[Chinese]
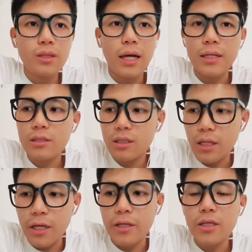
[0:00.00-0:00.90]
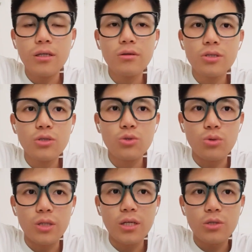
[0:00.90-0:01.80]
他铁定都是
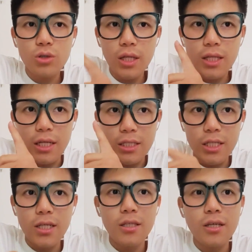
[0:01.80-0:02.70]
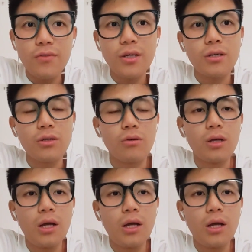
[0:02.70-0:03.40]
锁定最顶尖的那一份合同，